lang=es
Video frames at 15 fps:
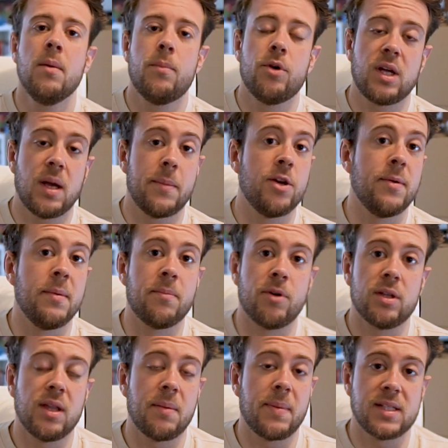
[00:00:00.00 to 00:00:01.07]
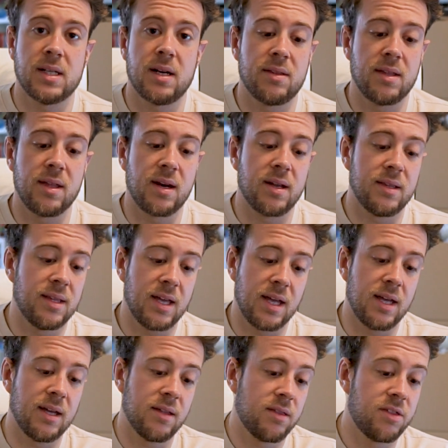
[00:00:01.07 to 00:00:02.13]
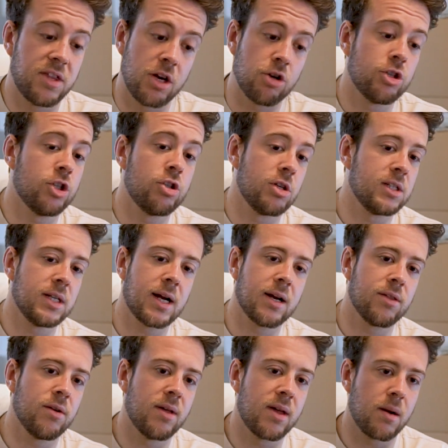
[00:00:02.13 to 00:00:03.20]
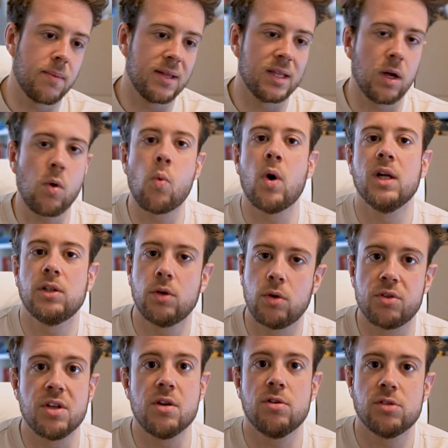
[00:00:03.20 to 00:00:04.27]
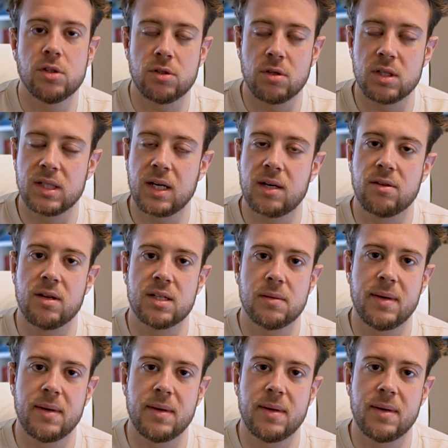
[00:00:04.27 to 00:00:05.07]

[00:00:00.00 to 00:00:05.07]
porque a mí no me importa pasar de, de cero sesiones de cardio a de repente cuatro o cinco sesiones de cardio a la